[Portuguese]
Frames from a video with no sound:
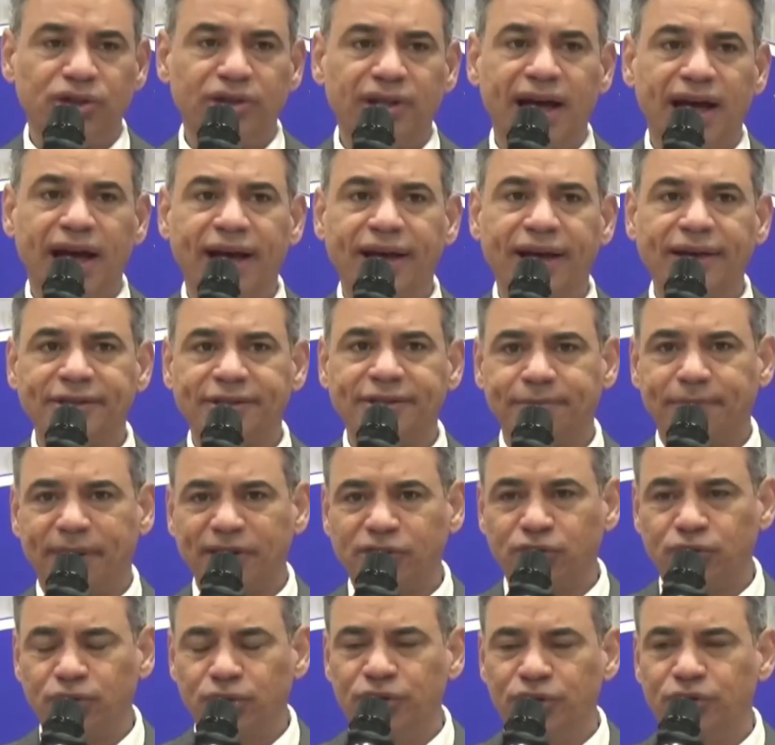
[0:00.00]
regionais,
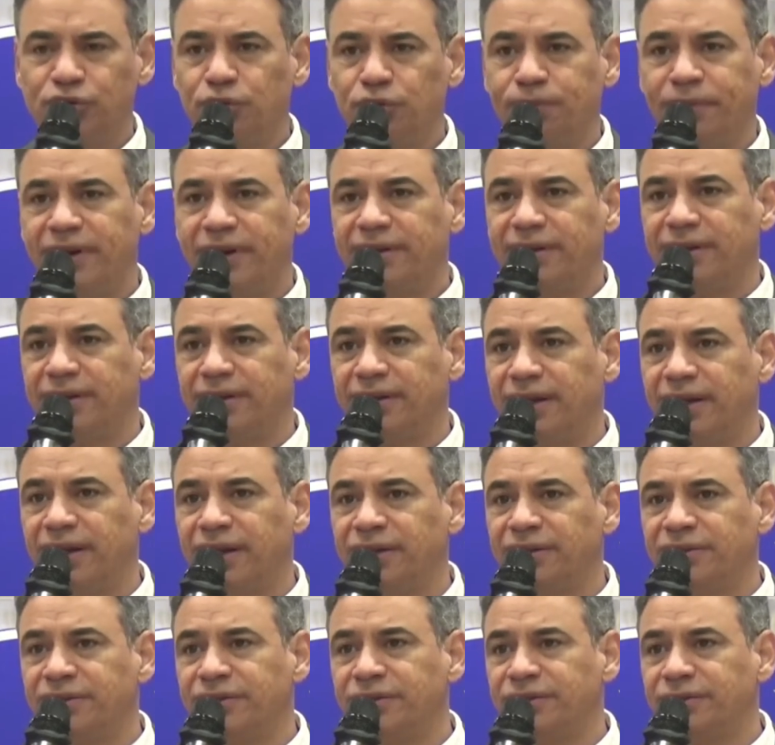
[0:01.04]
pastores
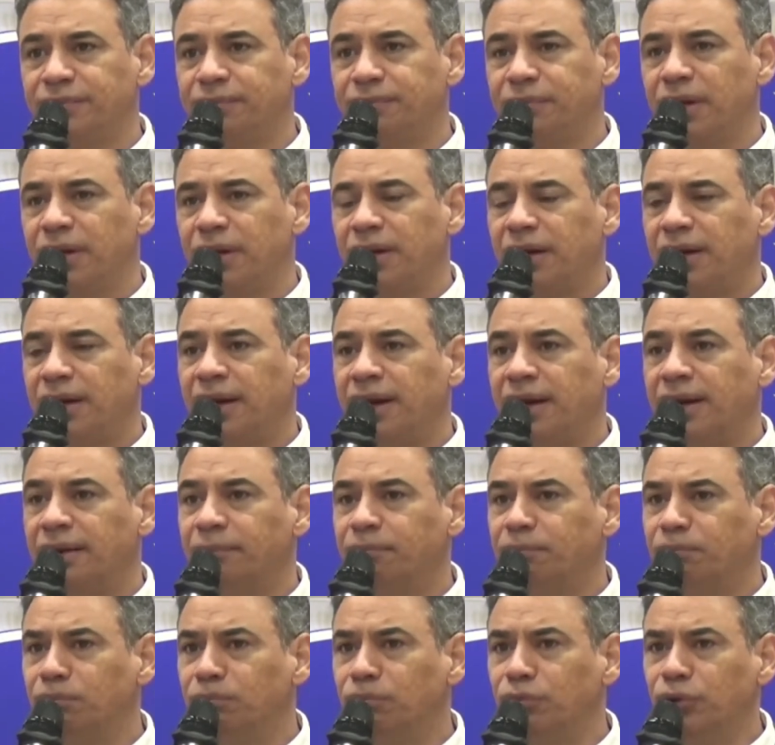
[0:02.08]
superintendentes,
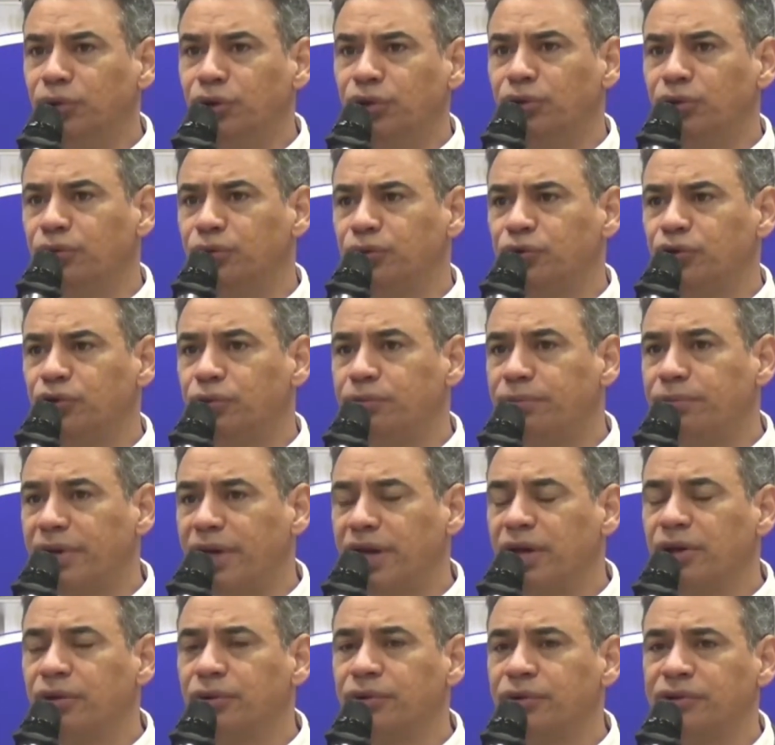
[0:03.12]
é, muitos
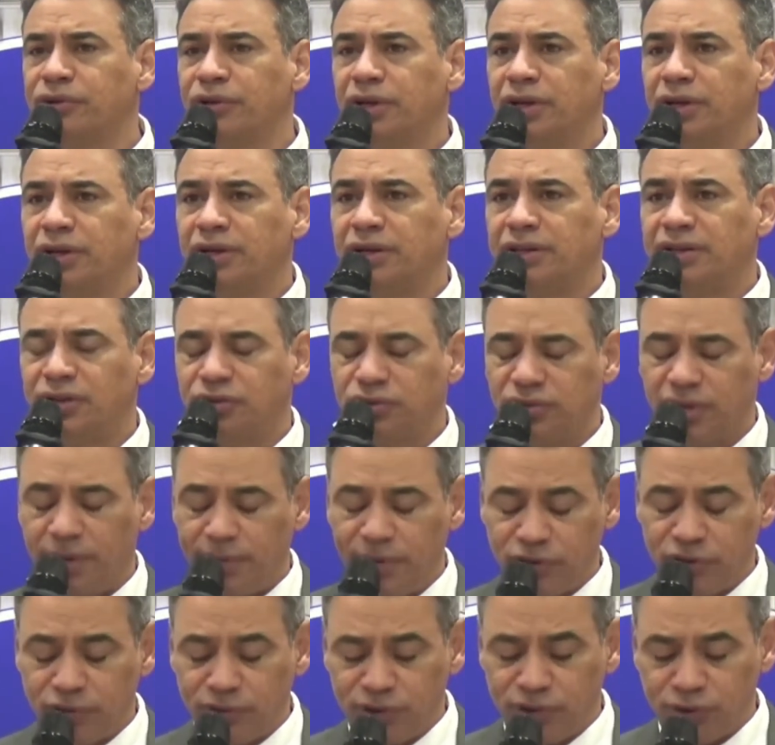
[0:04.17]
obreiros, né,
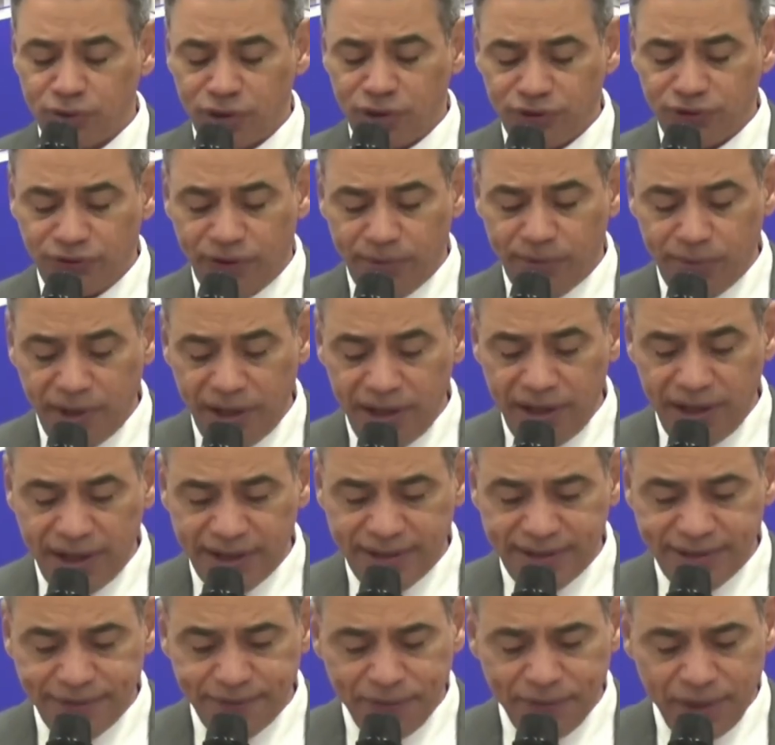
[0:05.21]
juntamente com as suas
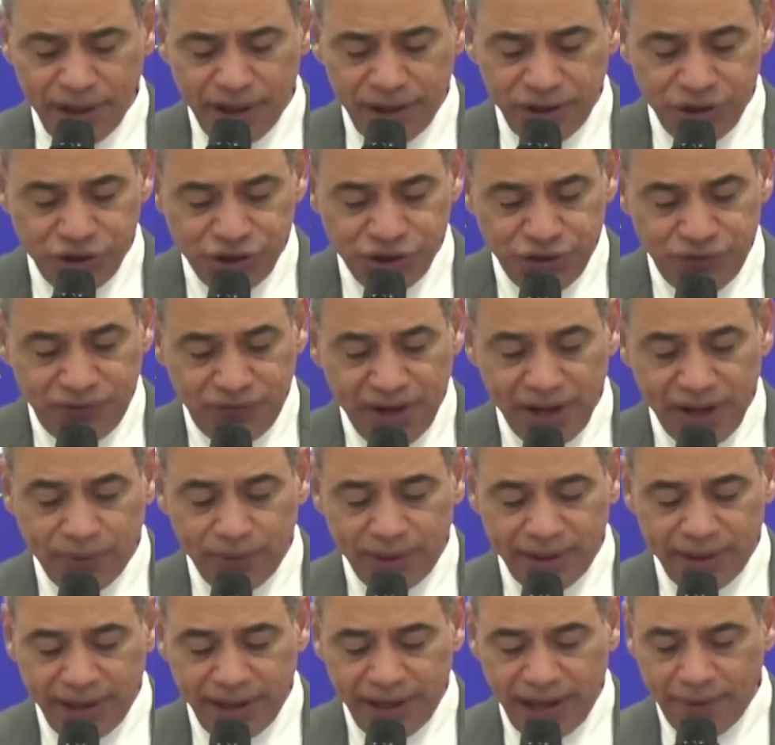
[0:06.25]
famílias,
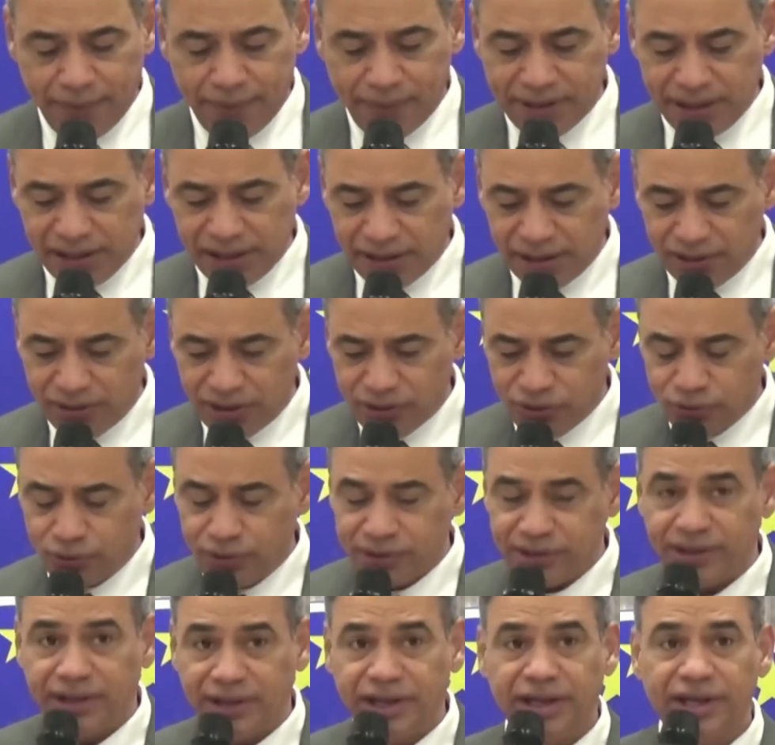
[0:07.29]
estiveram ali representando as
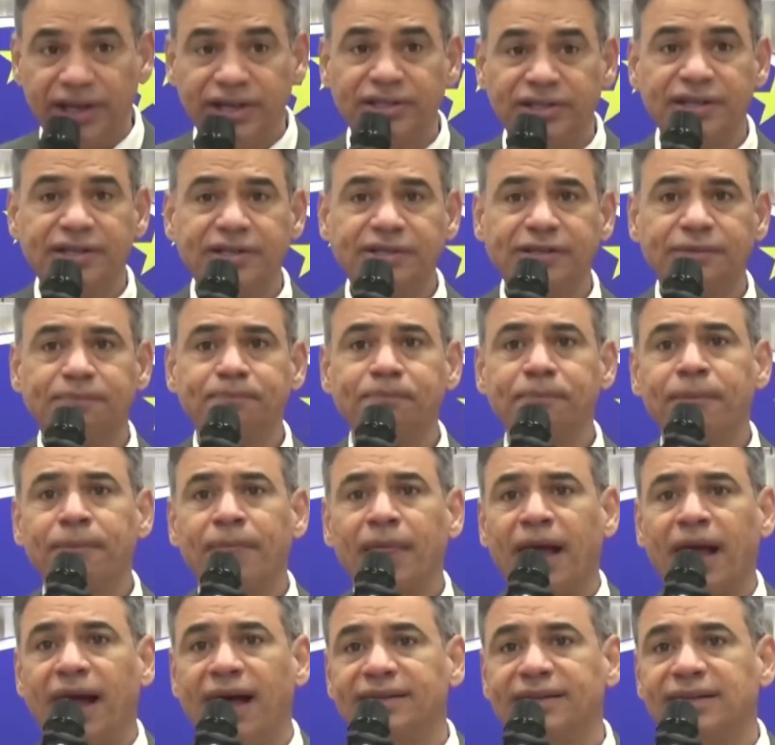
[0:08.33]
suas igrejas,
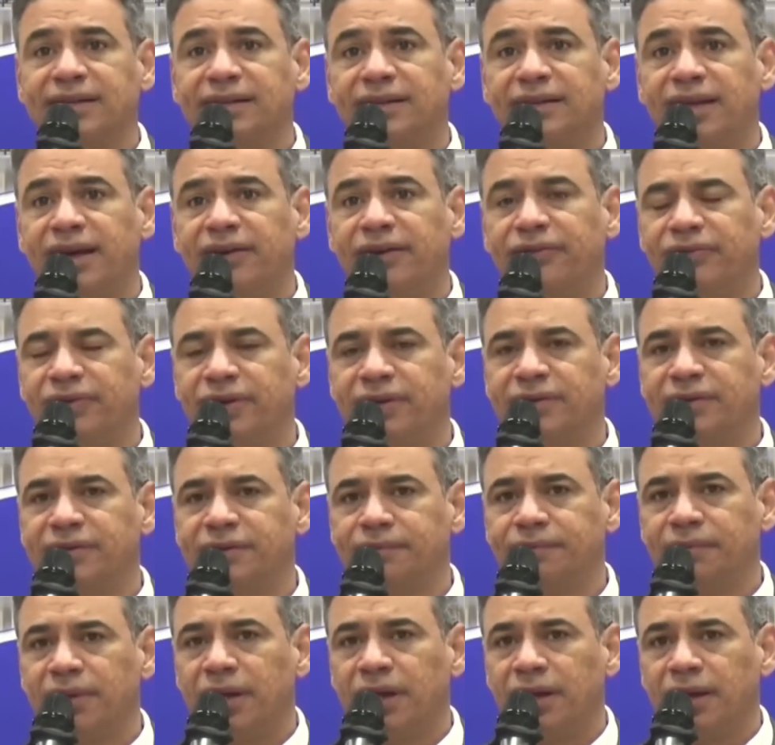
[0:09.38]
as
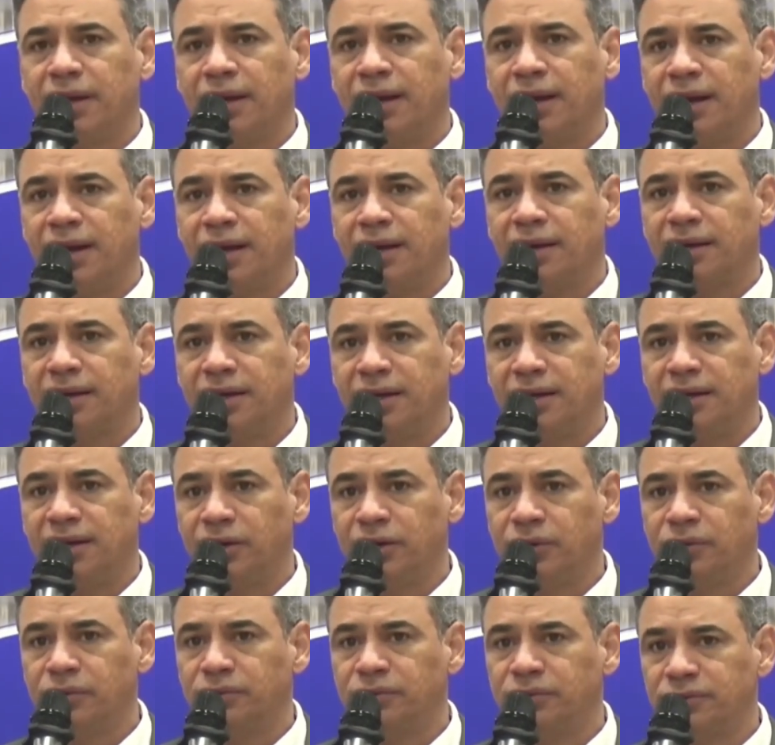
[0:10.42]
ADEFs, é, que
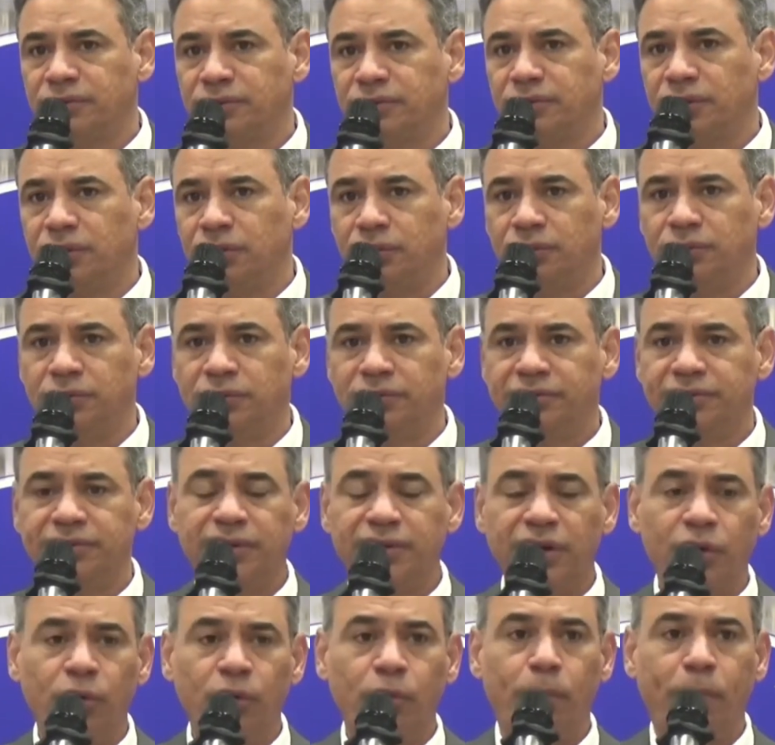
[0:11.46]
Deus
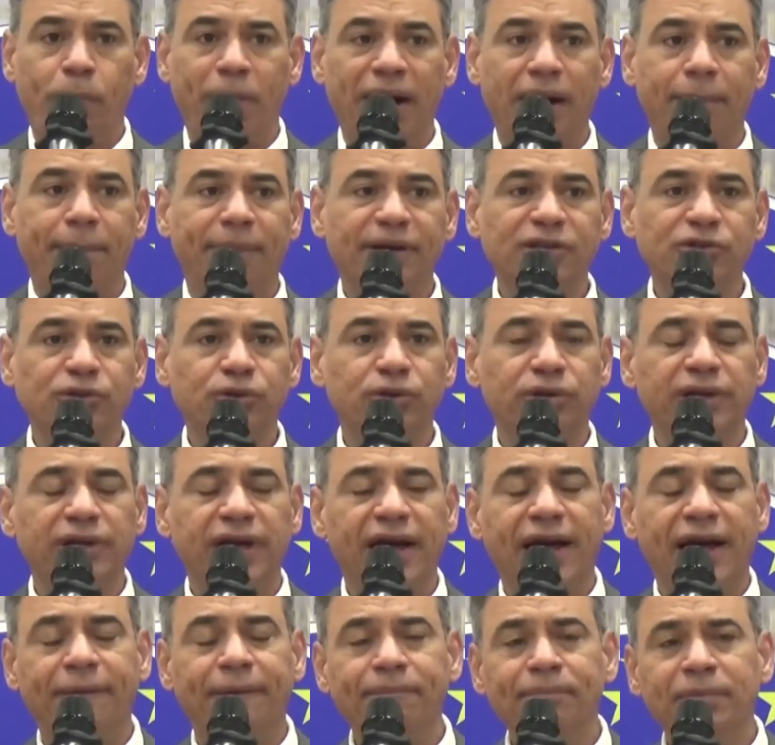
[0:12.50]
os deu para
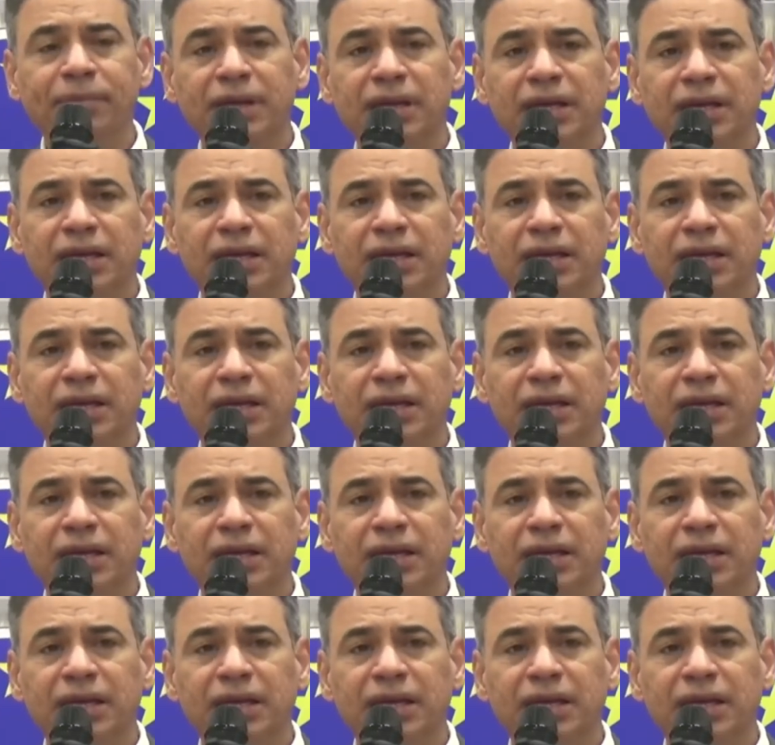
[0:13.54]
pastorear,